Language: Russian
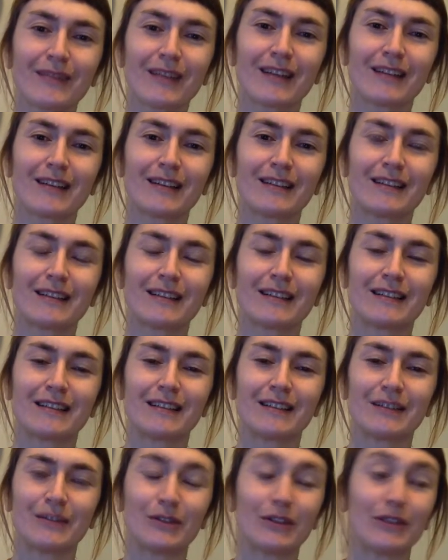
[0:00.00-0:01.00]

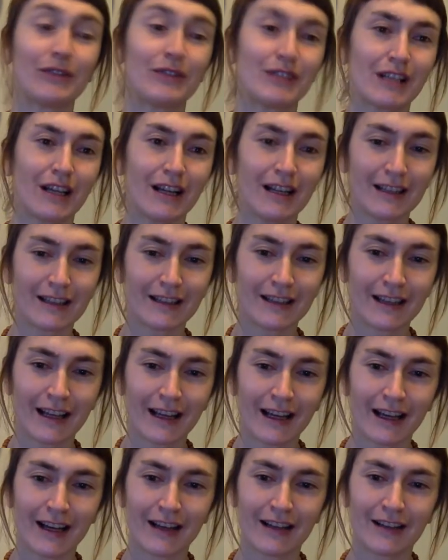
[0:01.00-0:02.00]
Э, но это официально,
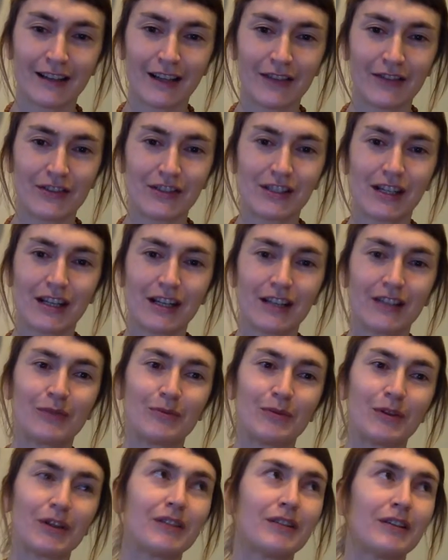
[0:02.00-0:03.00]
неофициально, у
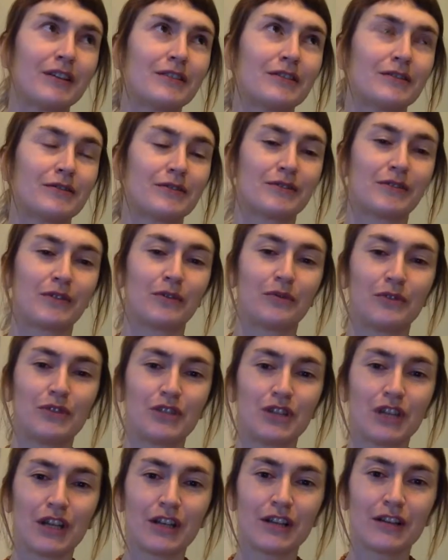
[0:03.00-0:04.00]
меня есть свое
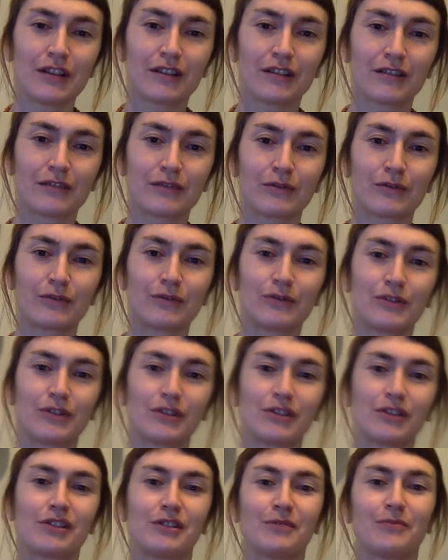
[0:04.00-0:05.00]
увлечение, вот в
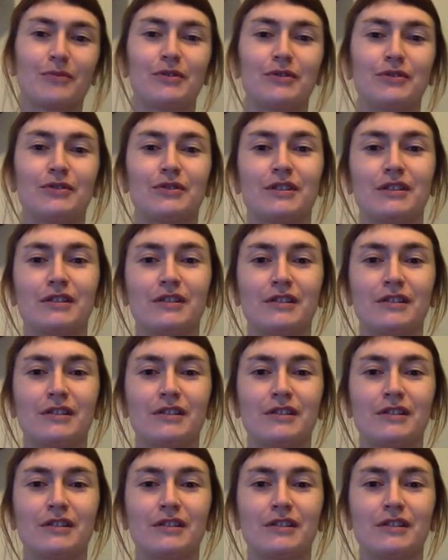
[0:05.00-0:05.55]
частности занимаюсь э,